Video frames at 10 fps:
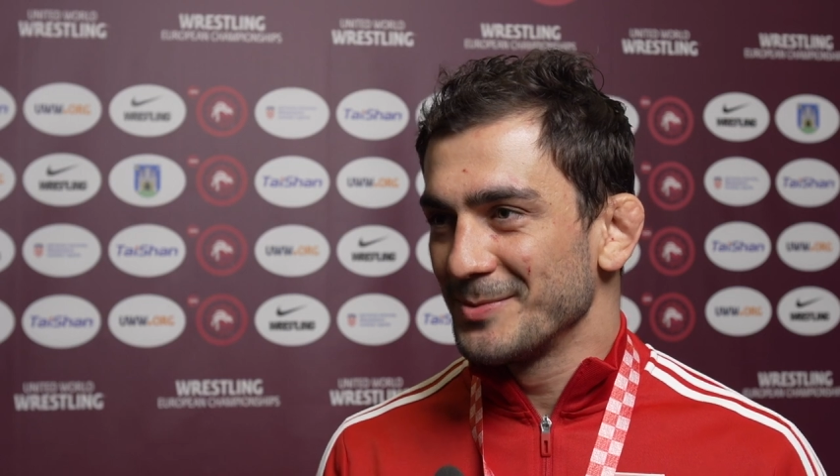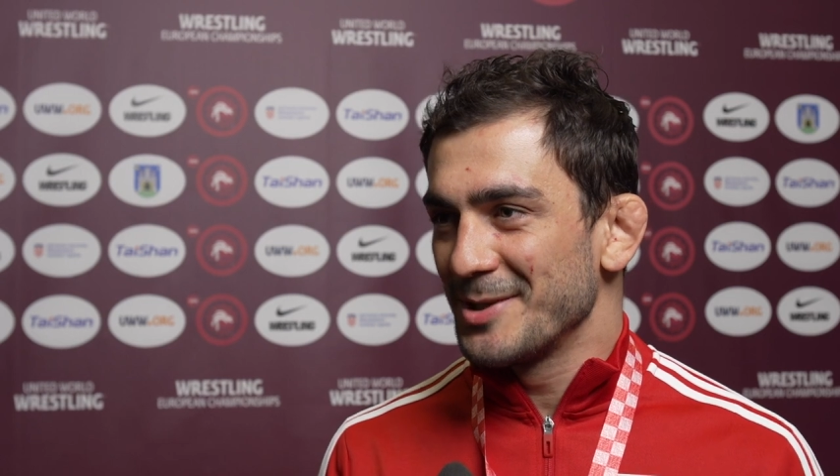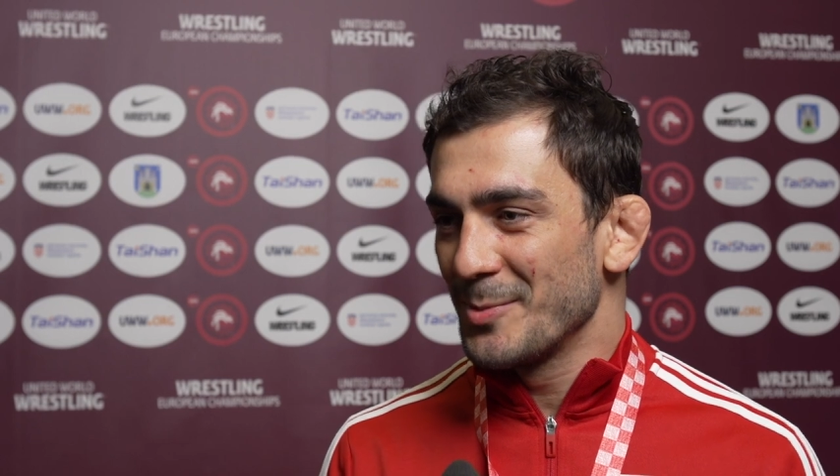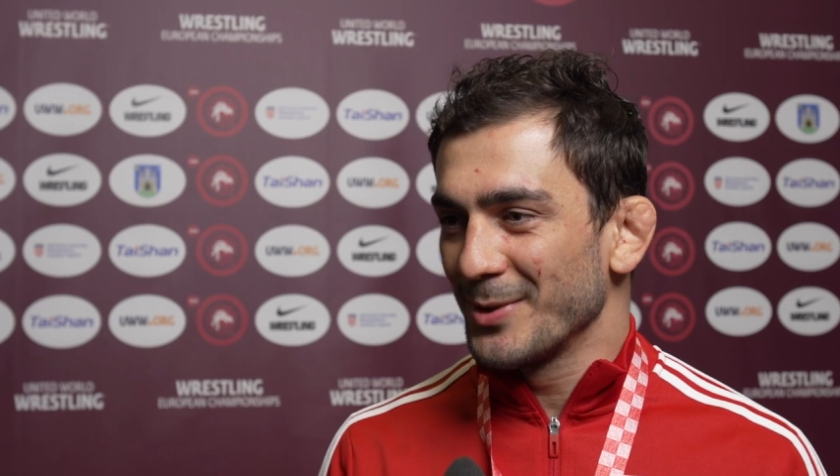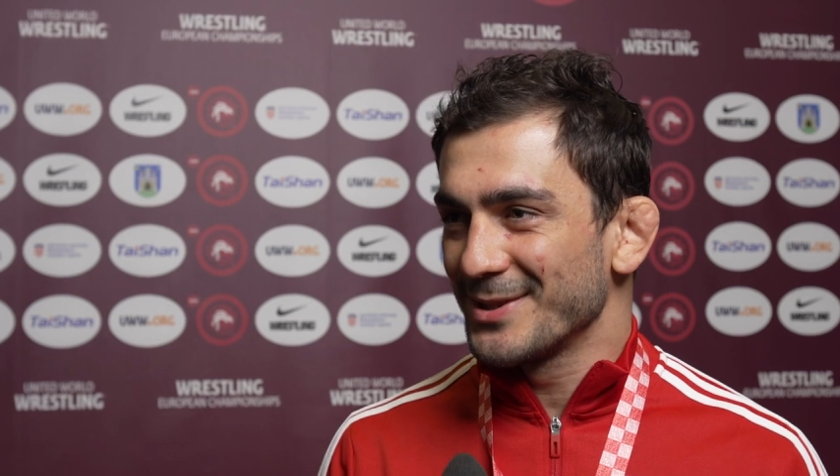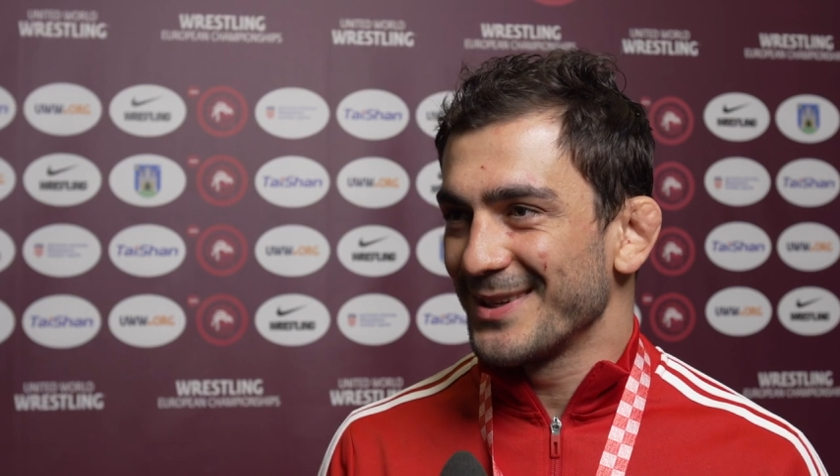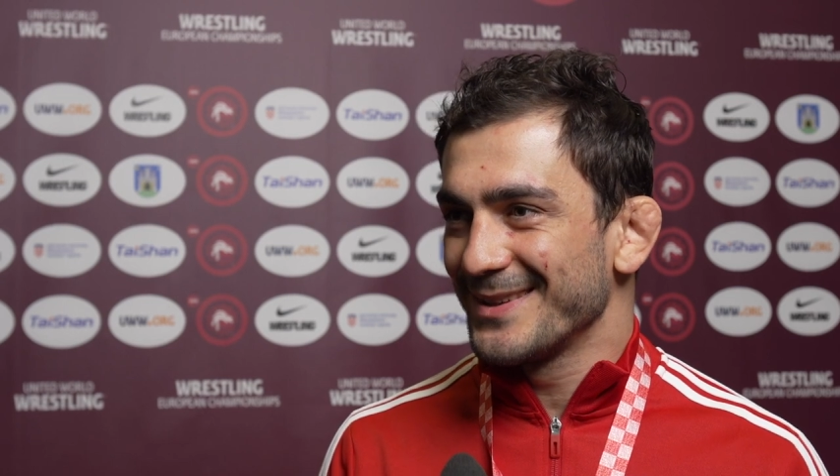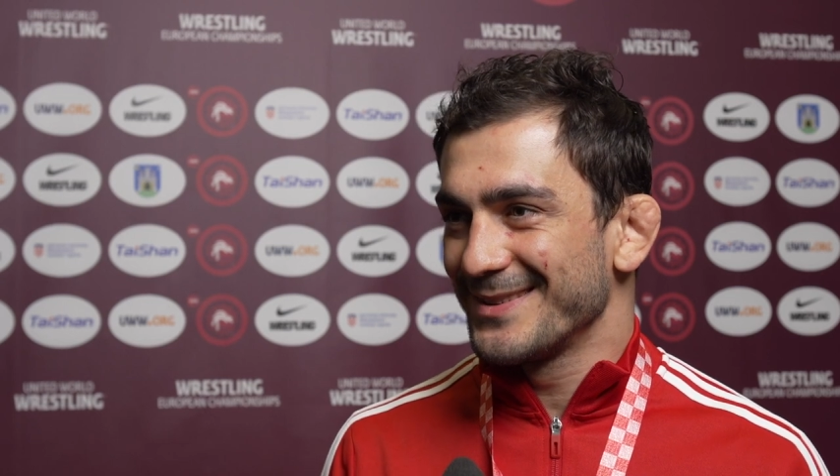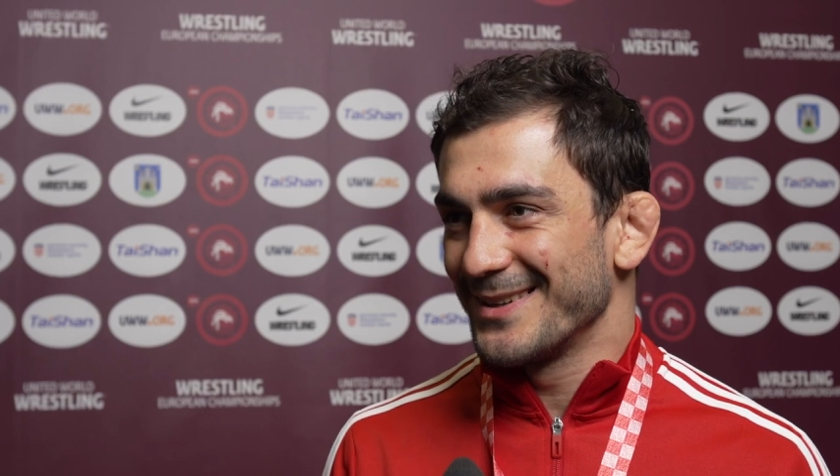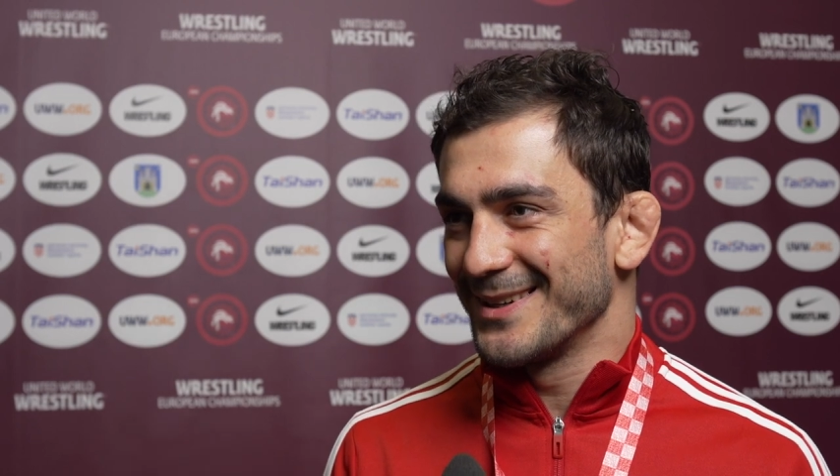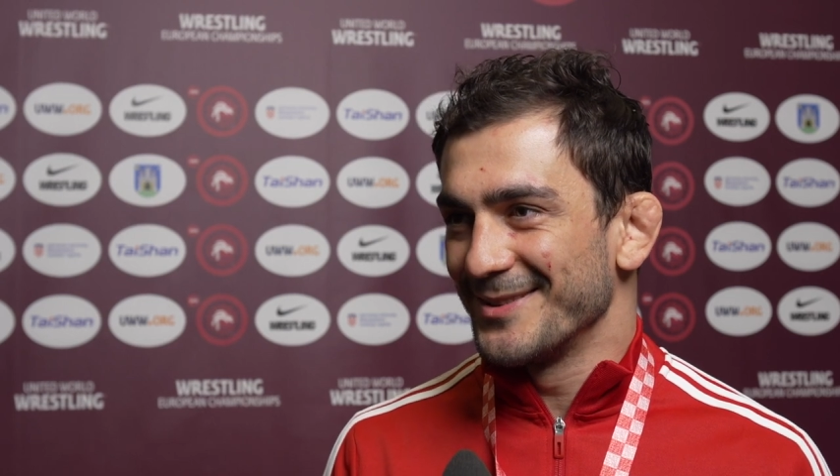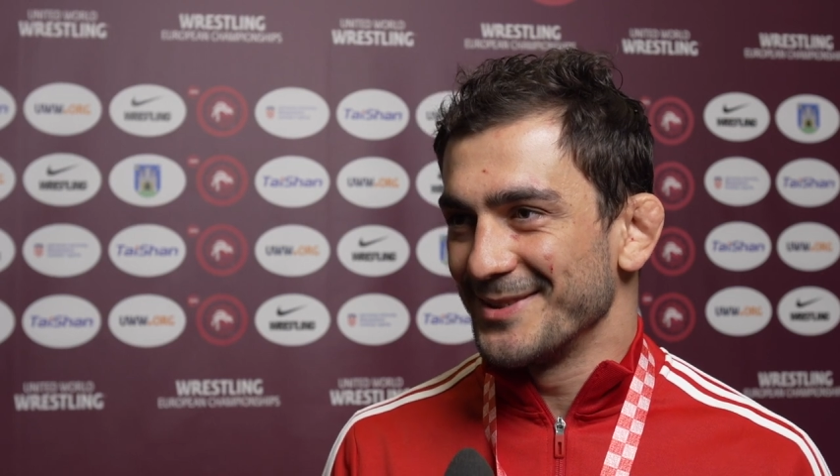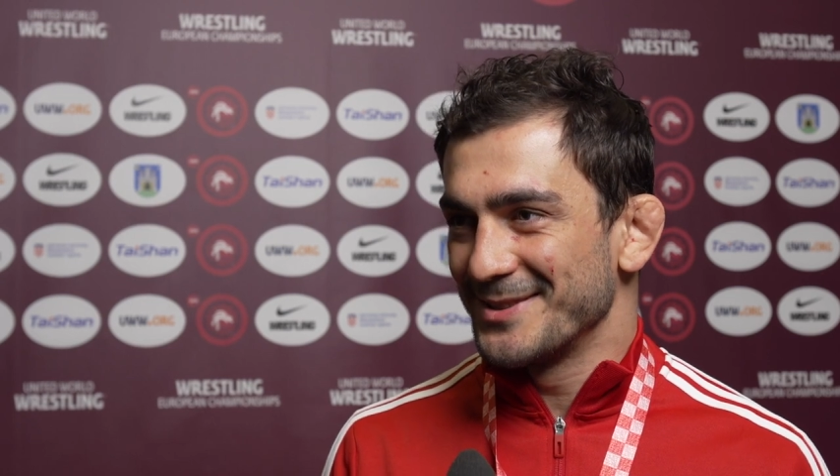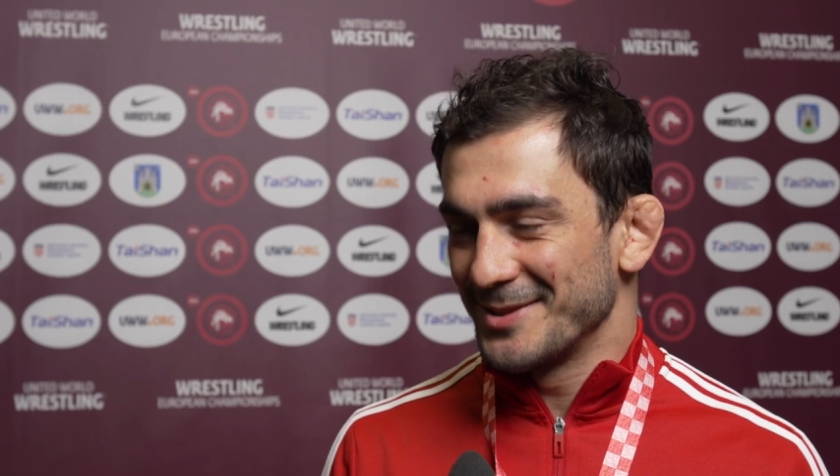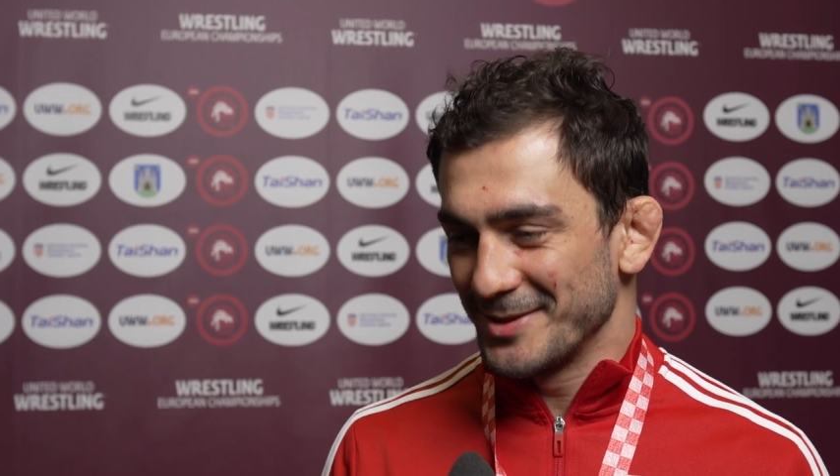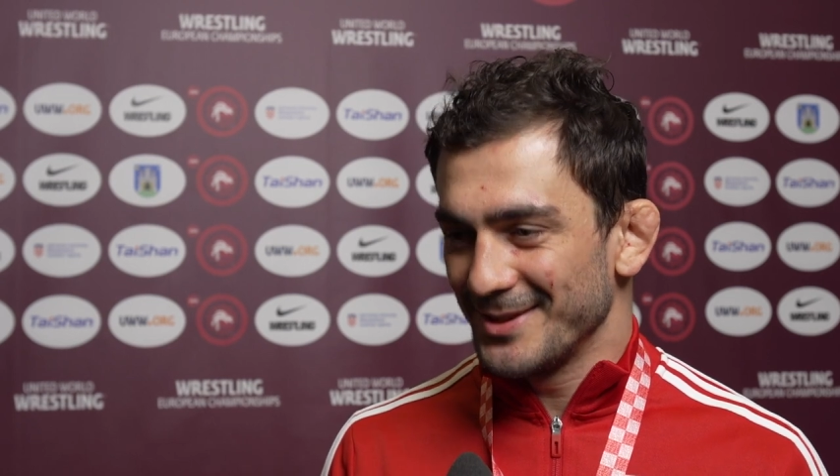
не плашать, как говорится.